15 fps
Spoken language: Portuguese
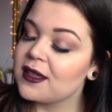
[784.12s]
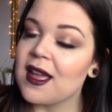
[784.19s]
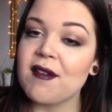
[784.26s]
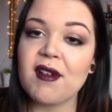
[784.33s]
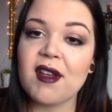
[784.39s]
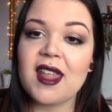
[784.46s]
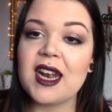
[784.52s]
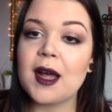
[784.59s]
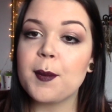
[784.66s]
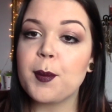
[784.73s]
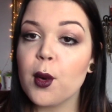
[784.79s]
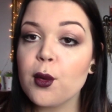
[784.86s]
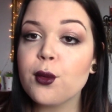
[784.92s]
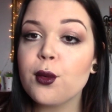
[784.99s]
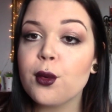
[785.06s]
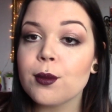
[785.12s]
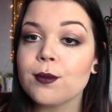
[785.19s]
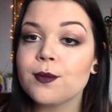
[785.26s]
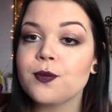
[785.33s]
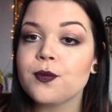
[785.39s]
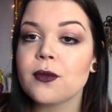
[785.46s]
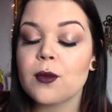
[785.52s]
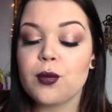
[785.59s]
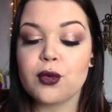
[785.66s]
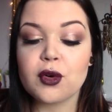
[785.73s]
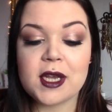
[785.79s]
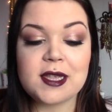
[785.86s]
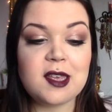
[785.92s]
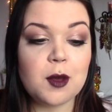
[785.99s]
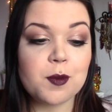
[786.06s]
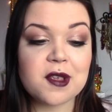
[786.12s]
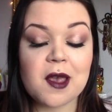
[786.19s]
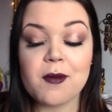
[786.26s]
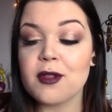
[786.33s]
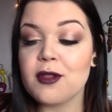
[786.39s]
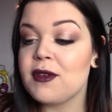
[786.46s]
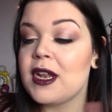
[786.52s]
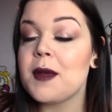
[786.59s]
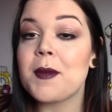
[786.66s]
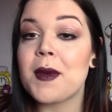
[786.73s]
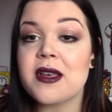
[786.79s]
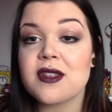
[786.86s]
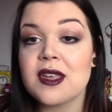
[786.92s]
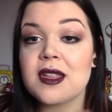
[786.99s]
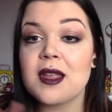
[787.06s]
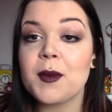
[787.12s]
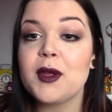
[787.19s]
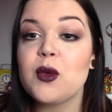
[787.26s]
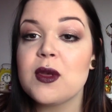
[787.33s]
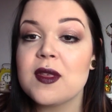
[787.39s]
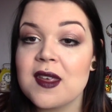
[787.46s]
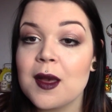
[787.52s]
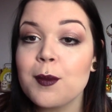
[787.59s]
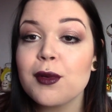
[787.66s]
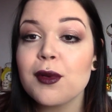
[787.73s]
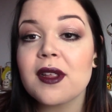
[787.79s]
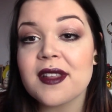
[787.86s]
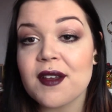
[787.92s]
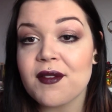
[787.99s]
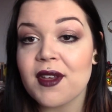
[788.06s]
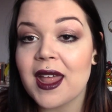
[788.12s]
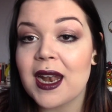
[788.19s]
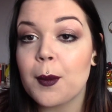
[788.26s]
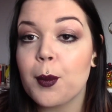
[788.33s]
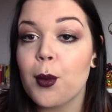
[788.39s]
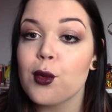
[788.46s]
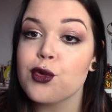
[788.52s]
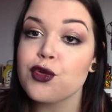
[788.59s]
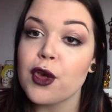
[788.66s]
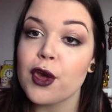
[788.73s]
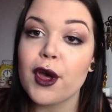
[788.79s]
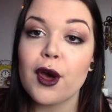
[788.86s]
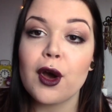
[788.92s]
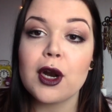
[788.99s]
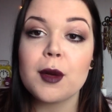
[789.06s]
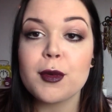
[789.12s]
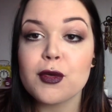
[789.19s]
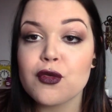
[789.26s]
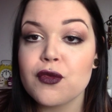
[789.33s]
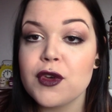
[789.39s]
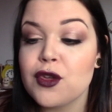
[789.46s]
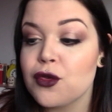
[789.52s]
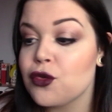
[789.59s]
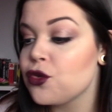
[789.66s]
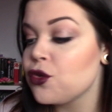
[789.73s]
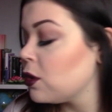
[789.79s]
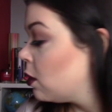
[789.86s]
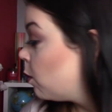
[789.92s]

estava a dar há pouco, porque assim, eu precisava de ver a imagem também do exemplo, ele estava a dar há pouco, só que agora pelos vistos